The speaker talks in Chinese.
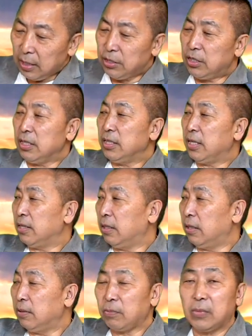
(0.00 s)
但是今天
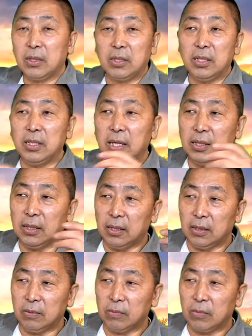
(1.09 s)
的今天
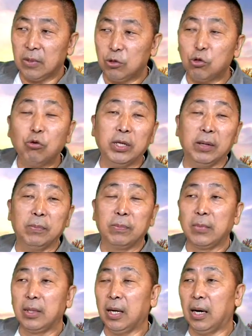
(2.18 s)
的重点
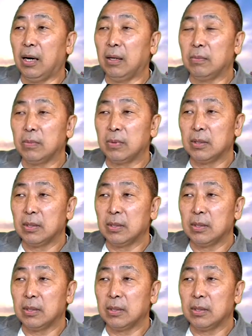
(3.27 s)
啊，